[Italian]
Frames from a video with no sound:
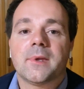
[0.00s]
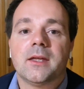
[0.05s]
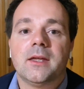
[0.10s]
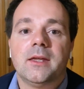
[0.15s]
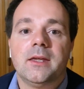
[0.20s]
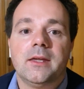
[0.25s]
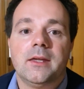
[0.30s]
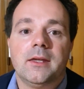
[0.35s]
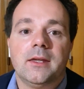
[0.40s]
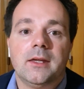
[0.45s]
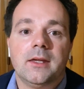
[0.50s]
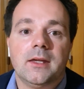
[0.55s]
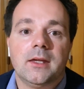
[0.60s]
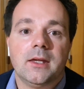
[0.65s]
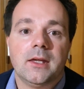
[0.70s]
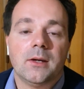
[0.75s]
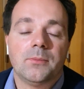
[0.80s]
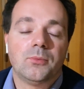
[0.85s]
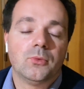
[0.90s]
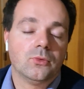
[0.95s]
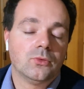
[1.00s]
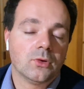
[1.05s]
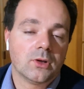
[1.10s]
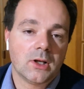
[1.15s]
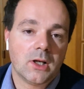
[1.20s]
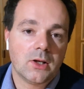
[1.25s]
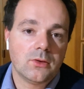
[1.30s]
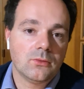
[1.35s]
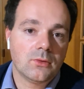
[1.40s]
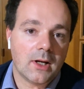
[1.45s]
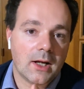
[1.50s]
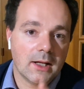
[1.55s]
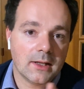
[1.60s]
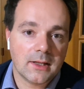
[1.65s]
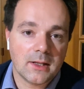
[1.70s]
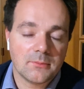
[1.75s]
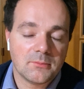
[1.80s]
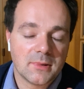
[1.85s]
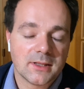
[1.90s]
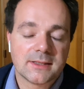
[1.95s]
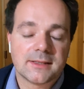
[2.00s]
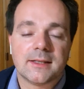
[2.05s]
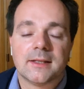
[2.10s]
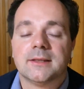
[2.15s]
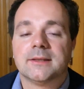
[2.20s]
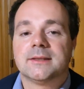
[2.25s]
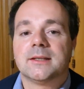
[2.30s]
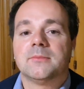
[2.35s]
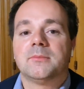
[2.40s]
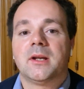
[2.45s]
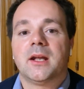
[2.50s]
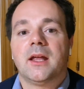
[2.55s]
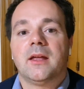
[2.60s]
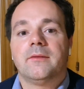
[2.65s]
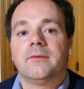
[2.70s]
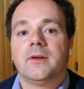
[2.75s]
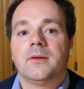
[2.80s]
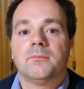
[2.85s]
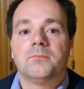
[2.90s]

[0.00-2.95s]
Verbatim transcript: e appunto che la durata è abbastanza breve.